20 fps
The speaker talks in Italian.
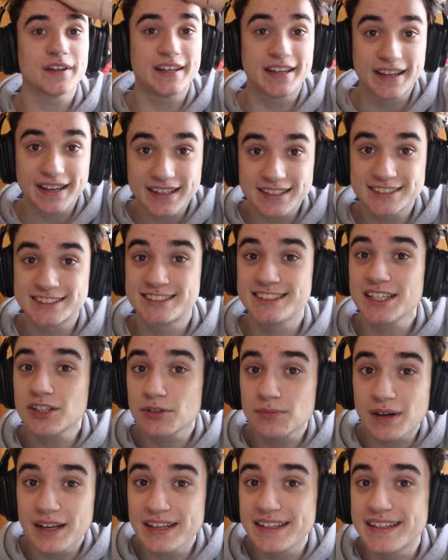che sia
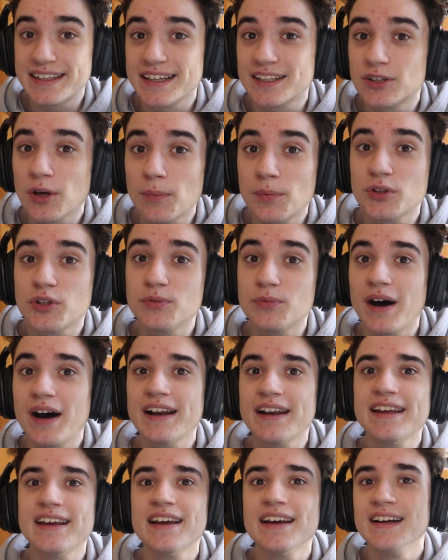domani che
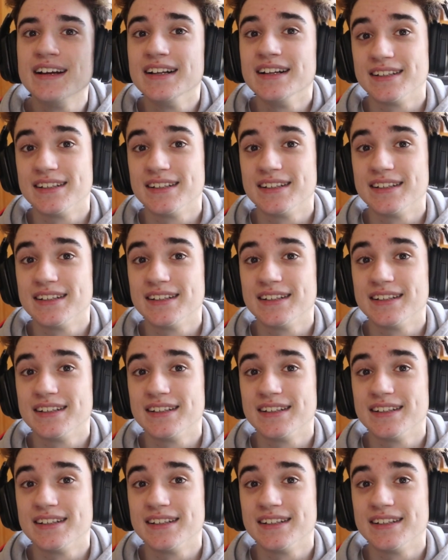dopodomani,